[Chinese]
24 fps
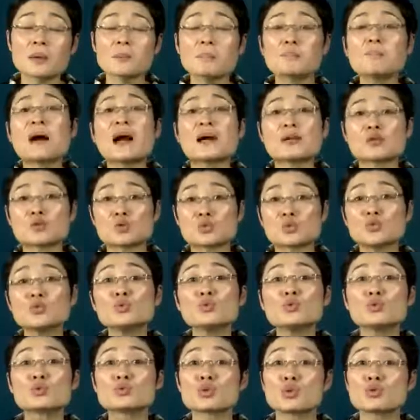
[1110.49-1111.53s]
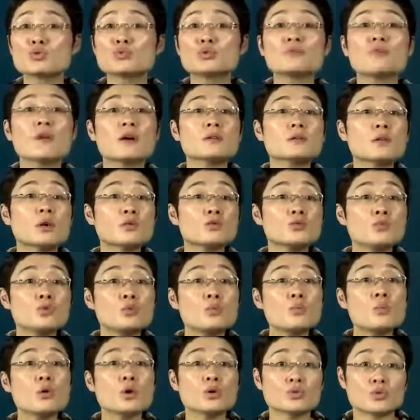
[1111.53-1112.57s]
把主语从句放到句
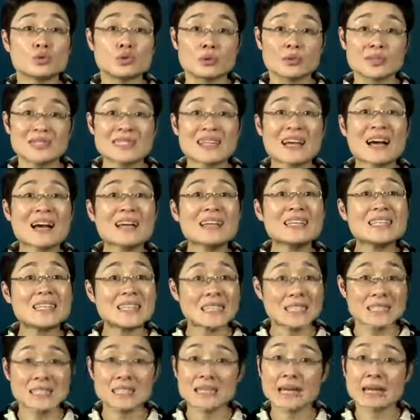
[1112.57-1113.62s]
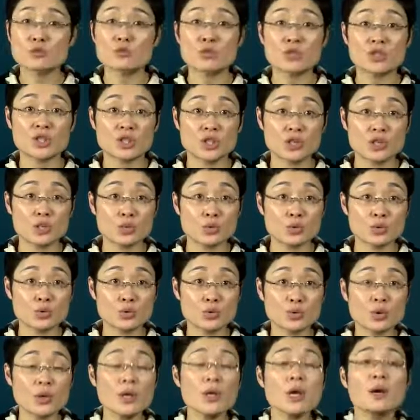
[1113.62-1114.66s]
末去，加 it 来做形式主
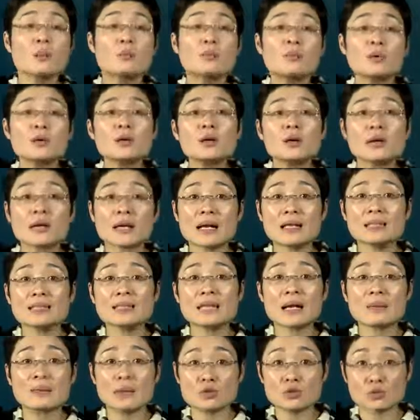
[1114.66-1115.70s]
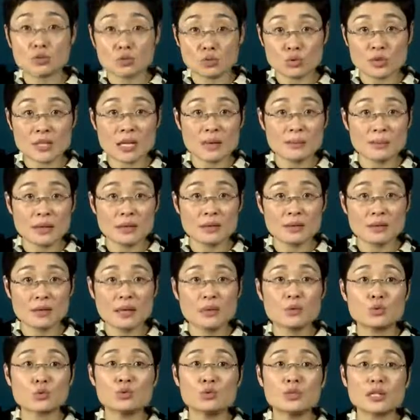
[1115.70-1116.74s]
语，不要看下面就读上面来
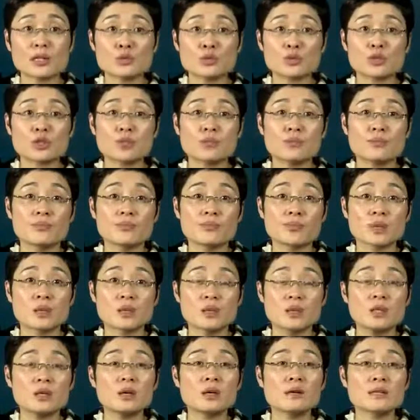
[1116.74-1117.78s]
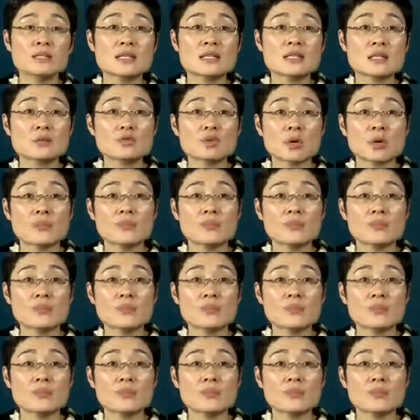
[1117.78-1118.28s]
读，那就是一二三张嘴。